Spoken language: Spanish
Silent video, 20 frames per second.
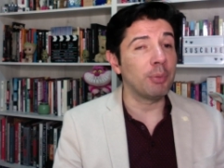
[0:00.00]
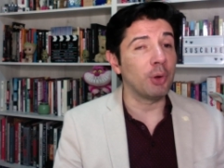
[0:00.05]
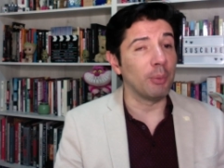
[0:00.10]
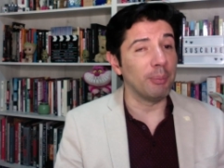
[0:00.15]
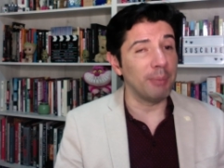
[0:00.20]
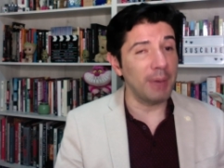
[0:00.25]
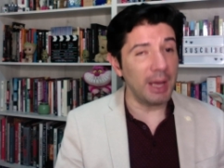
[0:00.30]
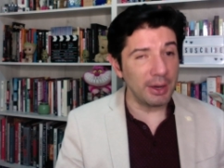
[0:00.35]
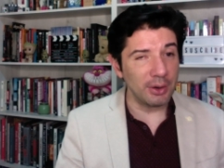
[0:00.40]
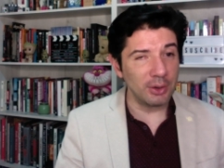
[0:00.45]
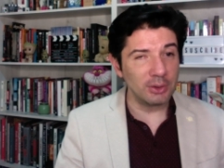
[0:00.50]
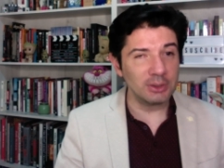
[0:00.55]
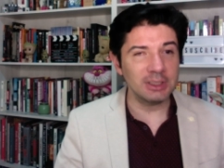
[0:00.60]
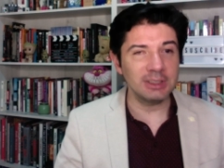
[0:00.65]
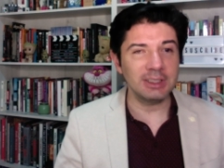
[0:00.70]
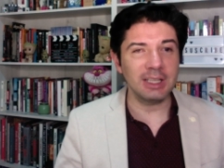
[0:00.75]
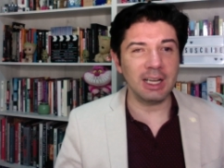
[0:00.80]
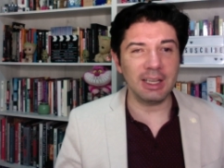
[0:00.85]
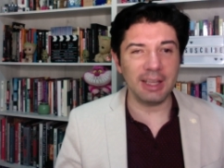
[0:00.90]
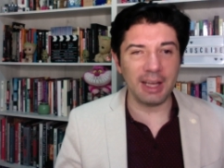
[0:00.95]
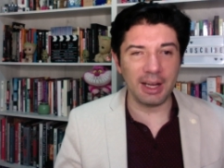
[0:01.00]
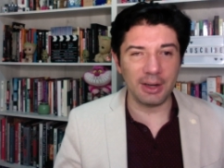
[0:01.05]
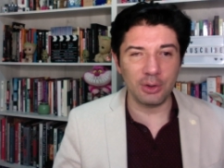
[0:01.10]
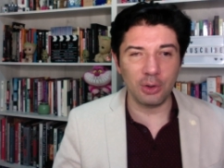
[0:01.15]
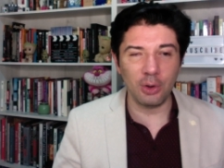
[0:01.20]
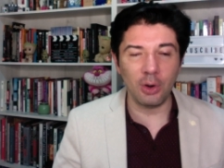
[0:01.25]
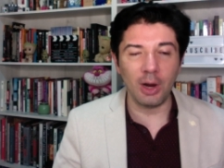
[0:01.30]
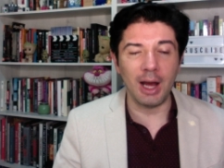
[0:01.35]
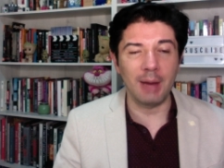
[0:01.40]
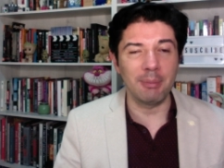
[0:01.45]
plomeros
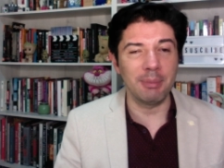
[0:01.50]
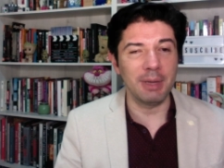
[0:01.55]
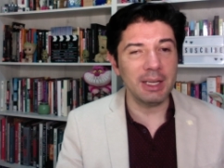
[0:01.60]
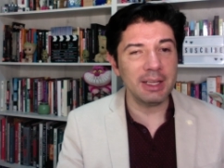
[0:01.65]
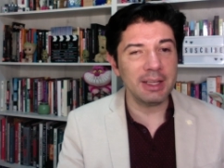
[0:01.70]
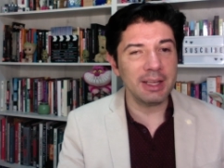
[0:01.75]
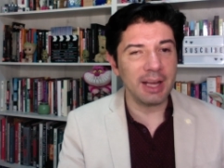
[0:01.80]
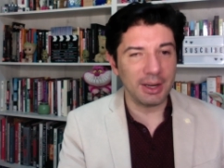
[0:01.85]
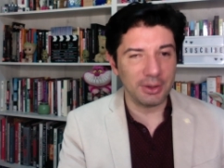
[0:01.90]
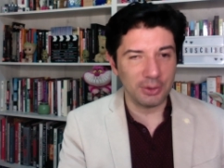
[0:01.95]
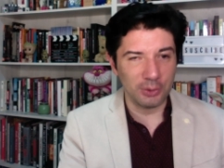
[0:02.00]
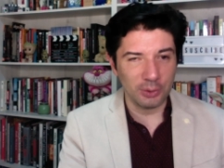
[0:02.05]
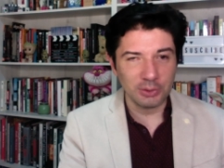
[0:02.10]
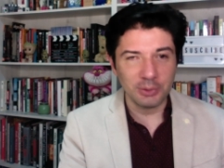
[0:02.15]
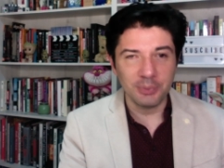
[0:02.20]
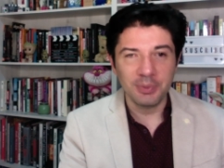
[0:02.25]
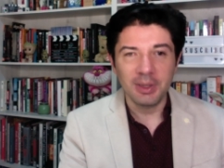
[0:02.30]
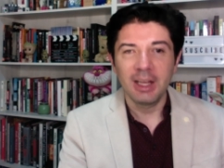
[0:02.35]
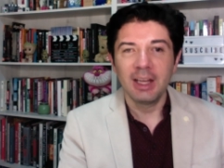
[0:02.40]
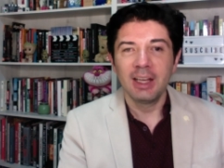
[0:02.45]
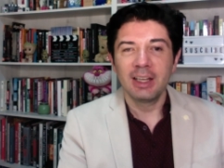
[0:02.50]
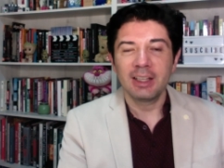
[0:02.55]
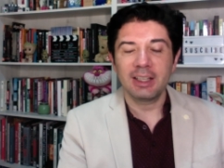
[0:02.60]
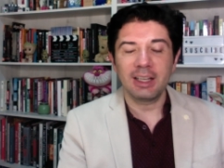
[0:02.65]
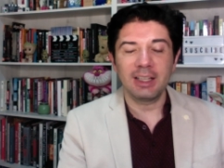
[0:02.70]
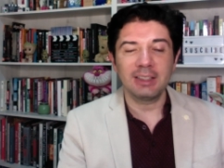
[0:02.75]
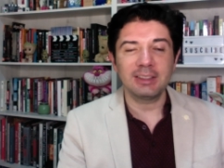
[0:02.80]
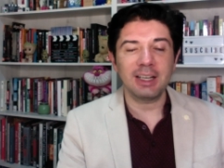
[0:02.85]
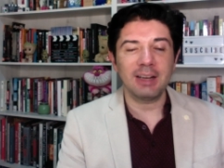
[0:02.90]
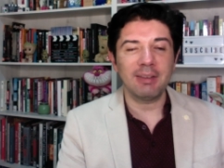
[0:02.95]
italiano-americanos
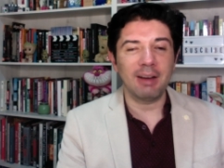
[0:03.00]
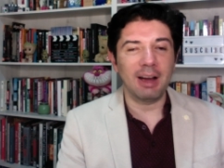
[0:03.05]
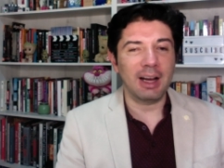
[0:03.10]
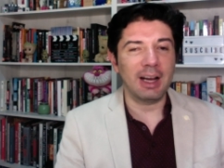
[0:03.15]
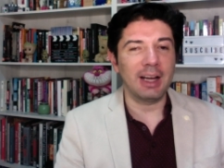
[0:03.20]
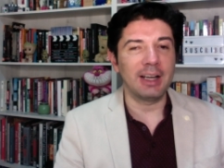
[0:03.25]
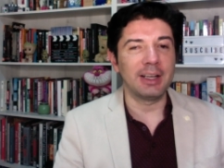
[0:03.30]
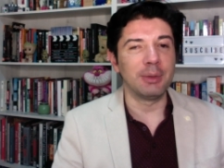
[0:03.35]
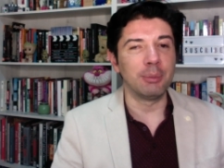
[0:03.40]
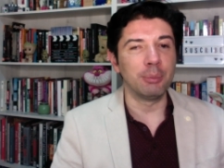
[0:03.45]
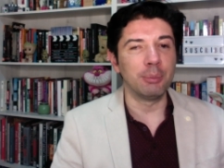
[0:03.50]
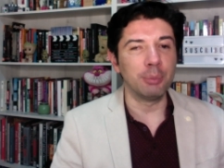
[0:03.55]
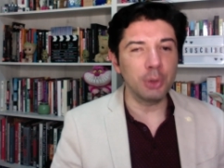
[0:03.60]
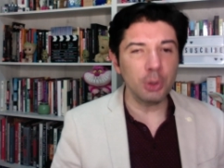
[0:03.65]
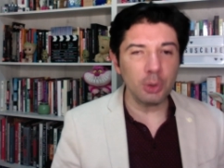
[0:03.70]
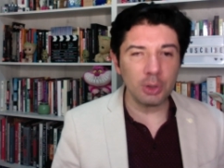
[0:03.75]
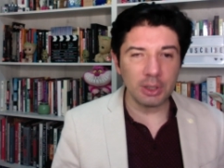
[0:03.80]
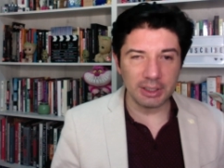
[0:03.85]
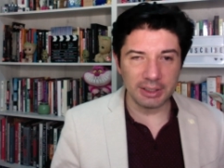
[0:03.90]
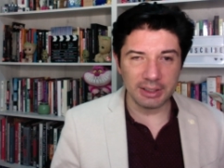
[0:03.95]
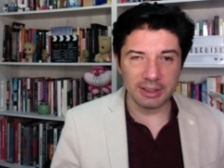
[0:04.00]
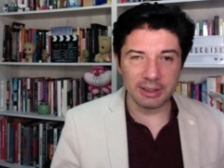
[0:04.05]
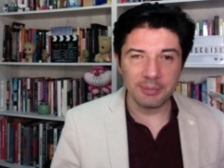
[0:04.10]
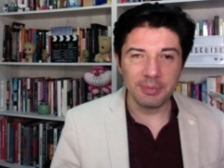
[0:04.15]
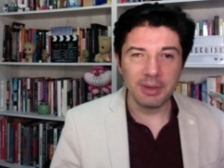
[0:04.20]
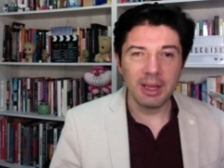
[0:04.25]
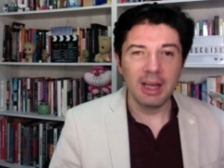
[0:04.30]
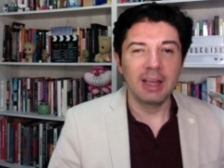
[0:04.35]
que trabajan en Brooklyn.